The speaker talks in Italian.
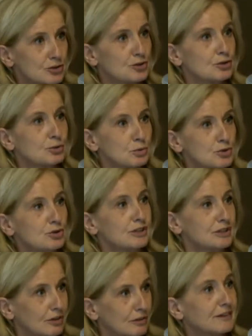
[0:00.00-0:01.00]
ci sono due giorni
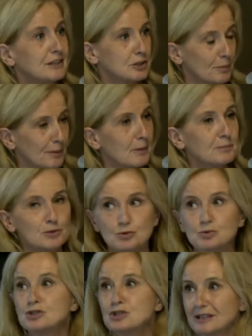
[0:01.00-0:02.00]
di convegno proprio
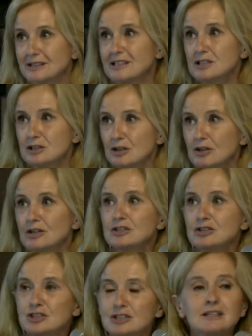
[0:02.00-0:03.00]
sui giardini
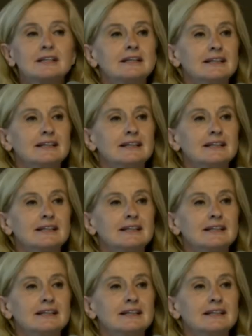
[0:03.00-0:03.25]
storici